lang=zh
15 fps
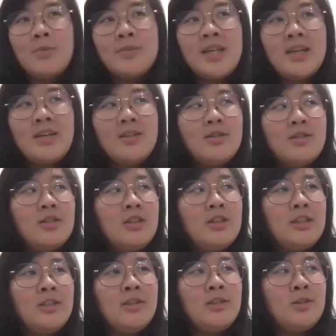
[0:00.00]
样。
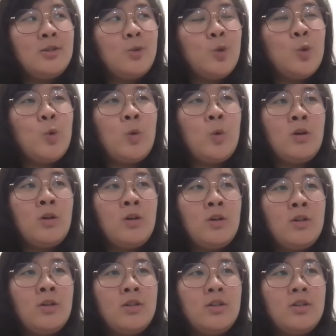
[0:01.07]
你如
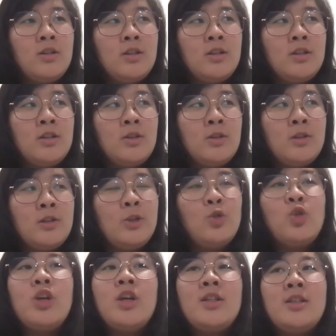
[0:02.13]
果你
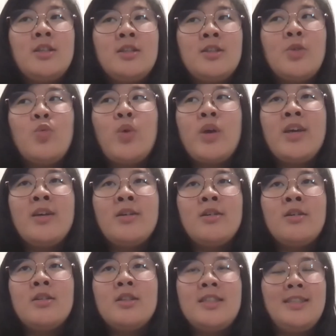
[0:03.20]
觉得身为一
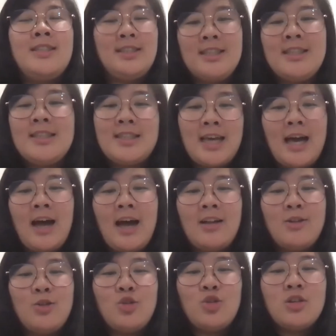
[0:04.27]
个企业家，
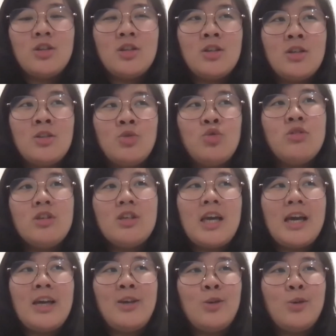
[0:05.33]
你觉得最应
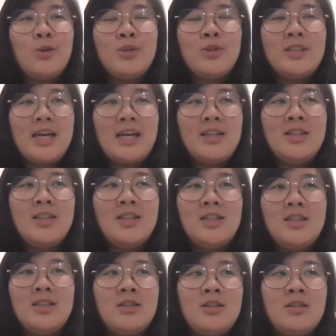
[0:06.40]
该有这样子
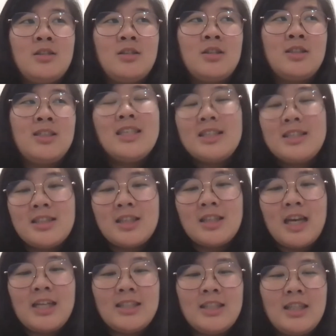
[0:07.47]
的精神，
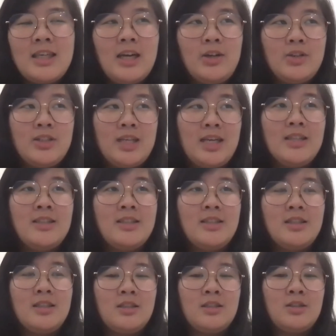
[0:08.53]
还是应该有这样子
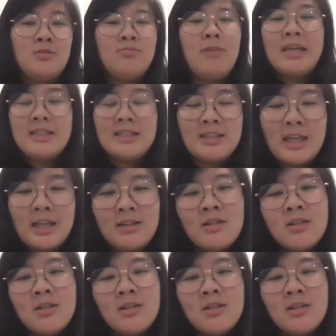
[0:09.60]
的 mindset？